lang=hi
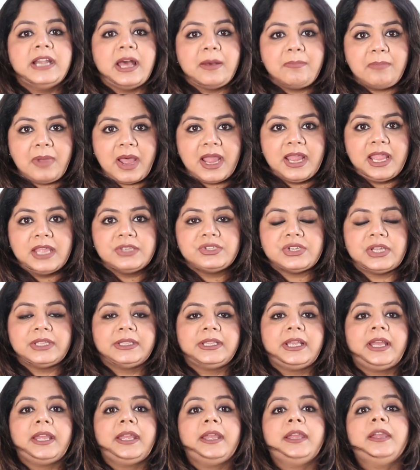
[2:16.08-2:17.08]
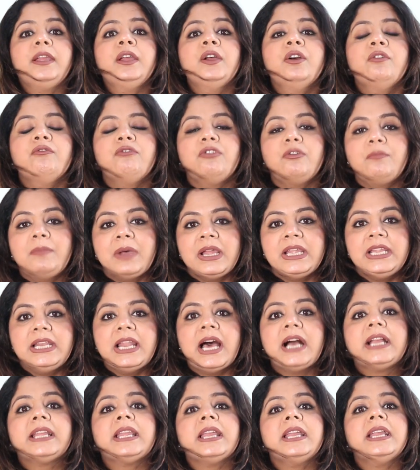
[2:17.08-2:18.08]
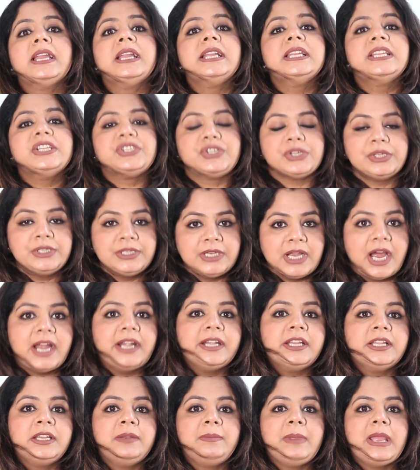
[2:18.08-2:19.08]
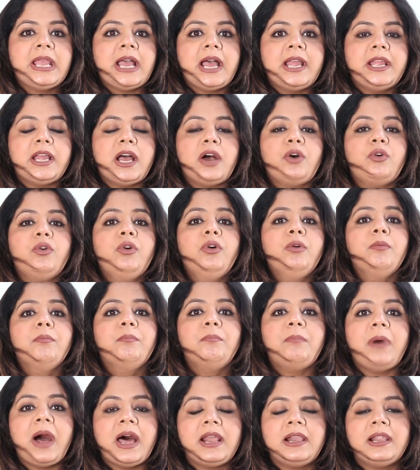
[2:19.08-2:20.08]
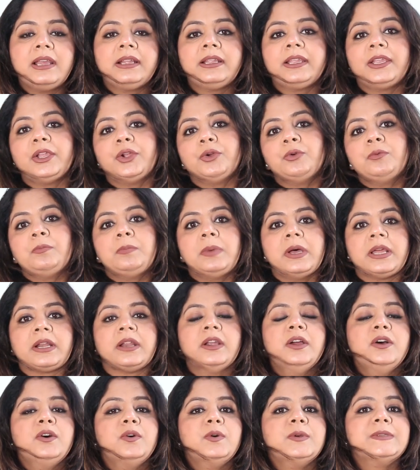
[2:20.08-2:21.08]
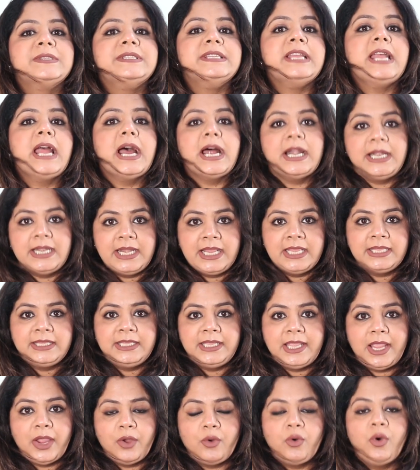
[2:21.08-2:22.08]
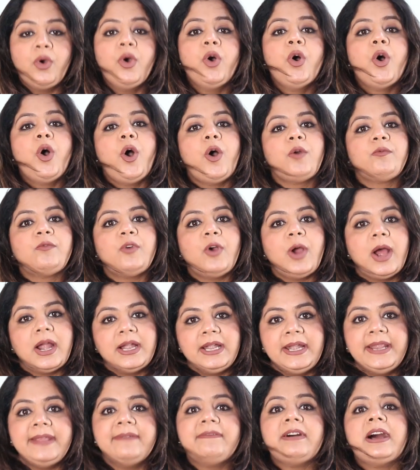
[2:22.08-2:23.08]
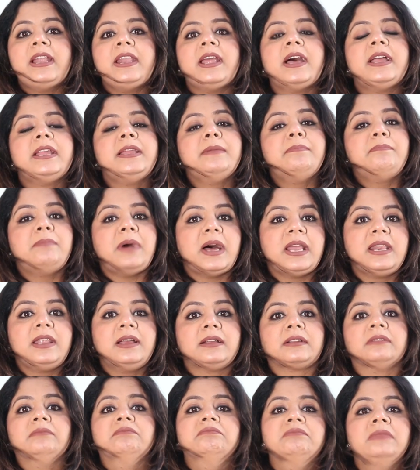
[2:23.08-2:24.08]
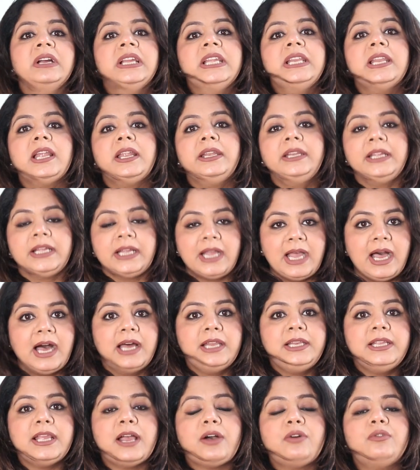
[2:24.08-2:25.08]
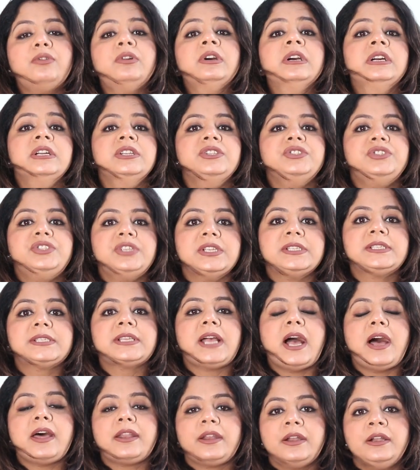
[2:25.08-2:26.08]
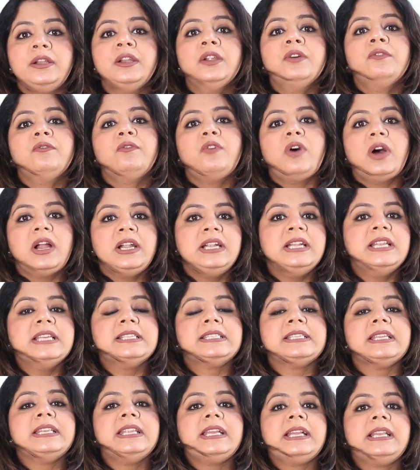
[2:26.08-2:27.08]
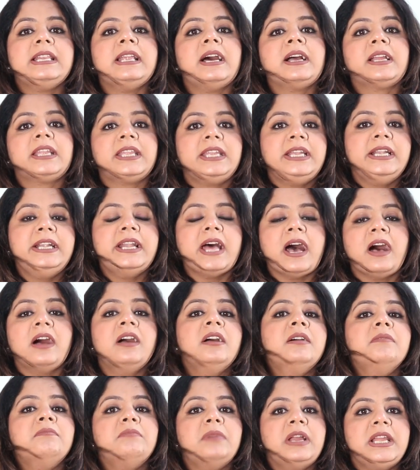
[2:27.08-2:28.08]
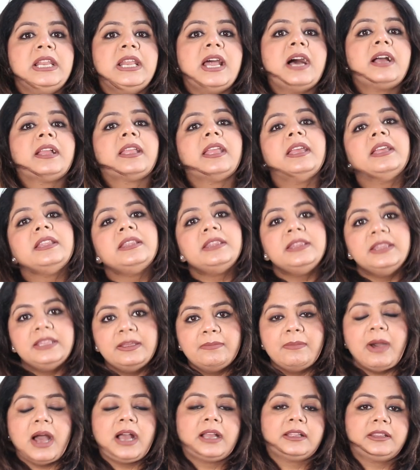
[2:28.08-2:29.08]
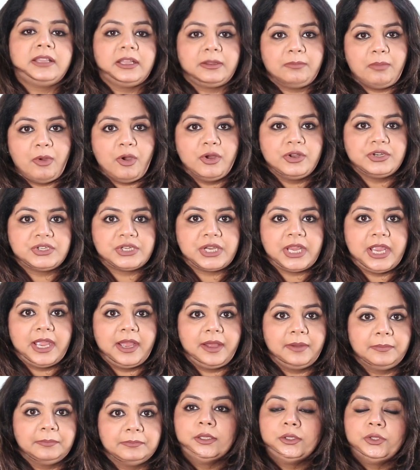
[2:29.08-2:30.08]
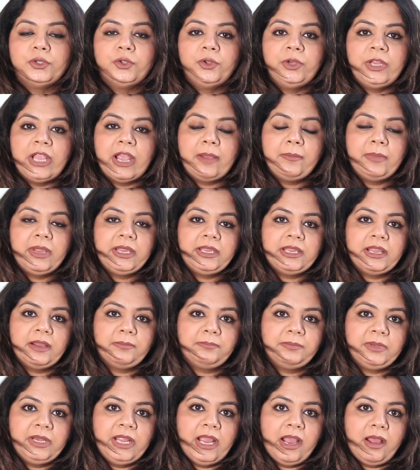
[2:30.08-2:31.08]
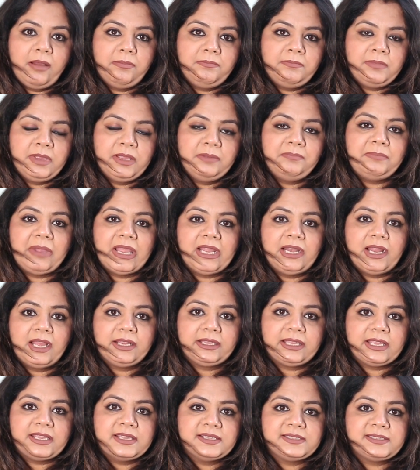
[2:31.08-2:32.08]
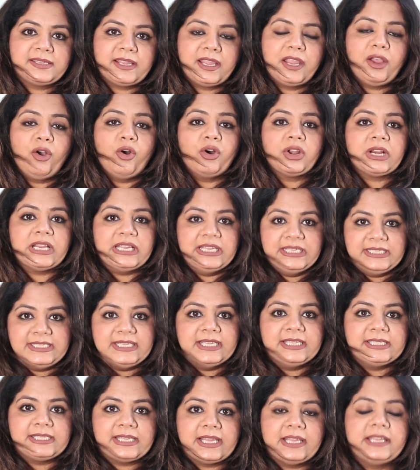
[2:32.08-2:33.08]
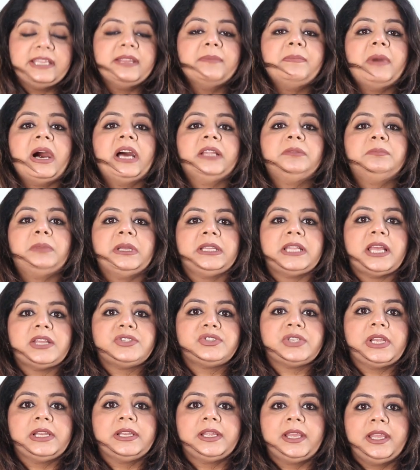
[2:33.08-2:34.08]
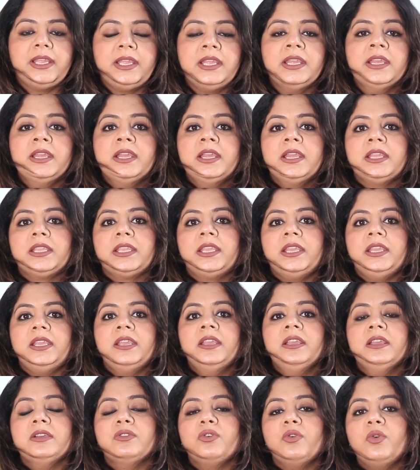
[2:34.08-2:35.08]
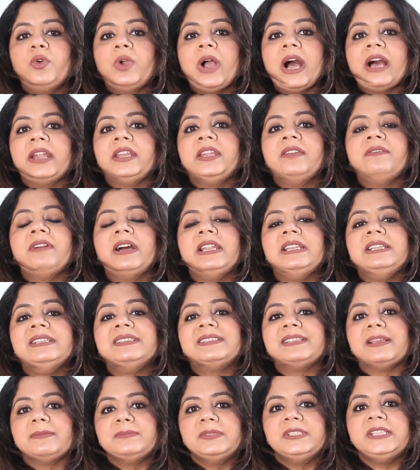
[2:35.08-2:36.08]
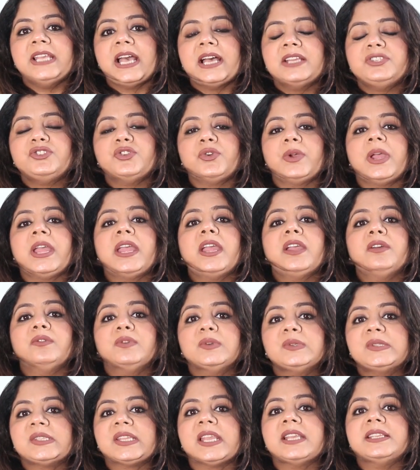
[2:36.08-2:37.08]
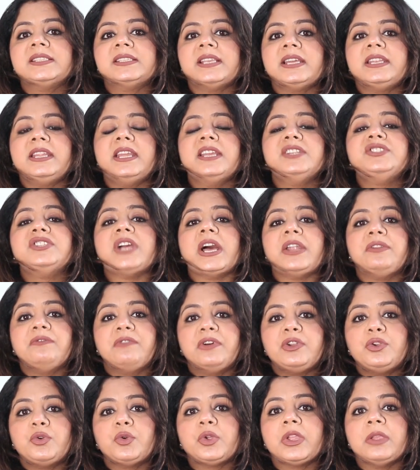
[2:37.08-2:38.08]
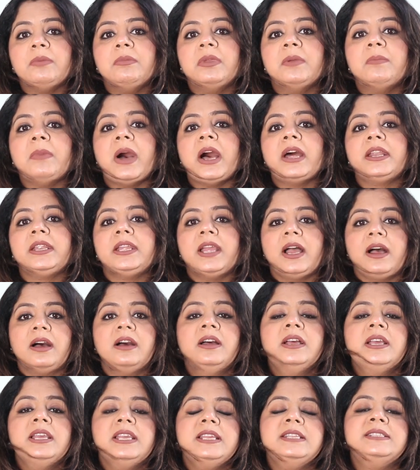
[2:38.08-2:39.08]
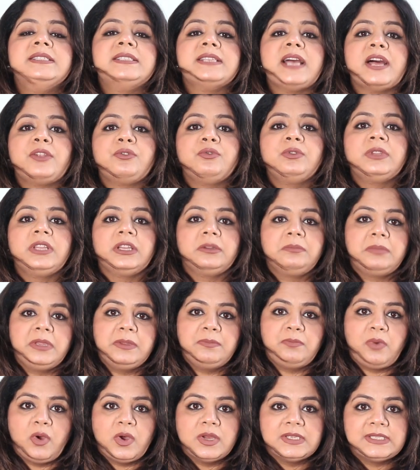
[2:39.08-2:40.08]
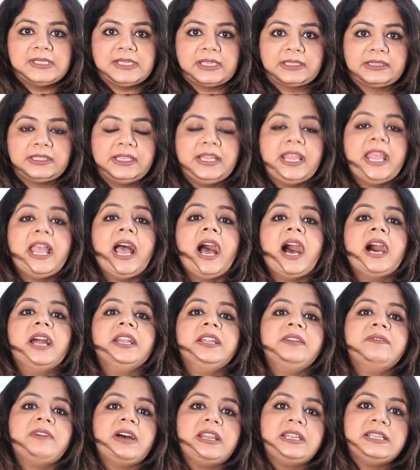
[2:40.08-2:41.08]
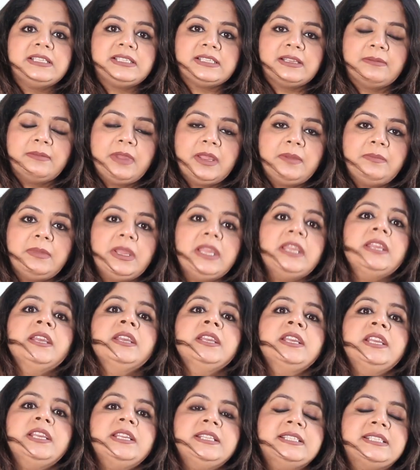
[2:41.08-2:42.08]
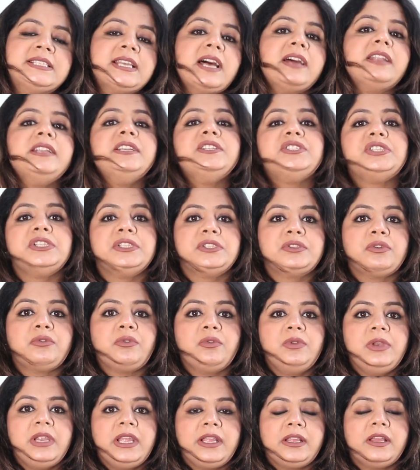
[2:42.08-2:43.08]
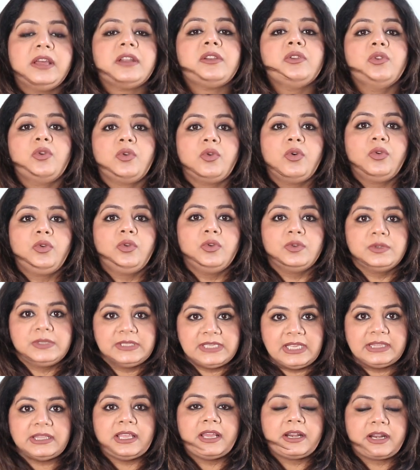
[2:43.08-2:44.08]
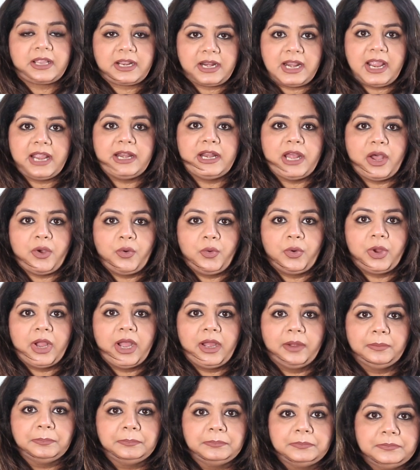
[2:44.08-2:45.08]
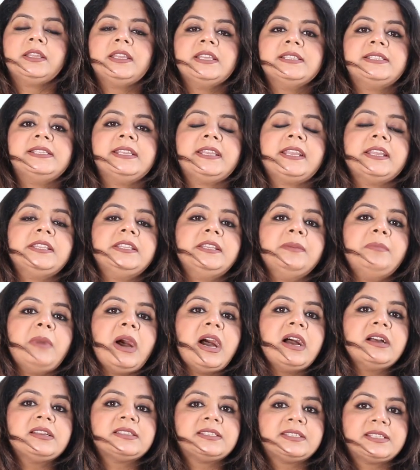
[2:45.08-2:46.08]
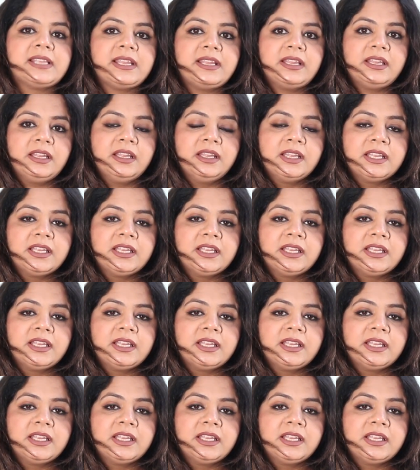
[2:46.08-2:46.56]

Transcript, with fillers: कीड़ा पाया जाता है वो महिला के किचन गार्डन में आया हो पालक के ऊपर उसने अंडे दिए हो और वो अंडे वाला ही पालक महिला ने खा लिया हो जिस कारण वो अंडे से निकला कीड़ा महिला के दिमाग तक पहुंच गया दुनिया में ये अपने आप में पहला केस है और इसी से ये बात पता चल गई कि उगाने वाली सब्जियां जो है उसके ज़रिए जानवरों की बीमारियां इंसानों तक भी पहुंच सकती है आने वाले समय में इन सारी चीज़ों को लेकर लोगों को सतर्क रहना होगा किसी के दिमाग से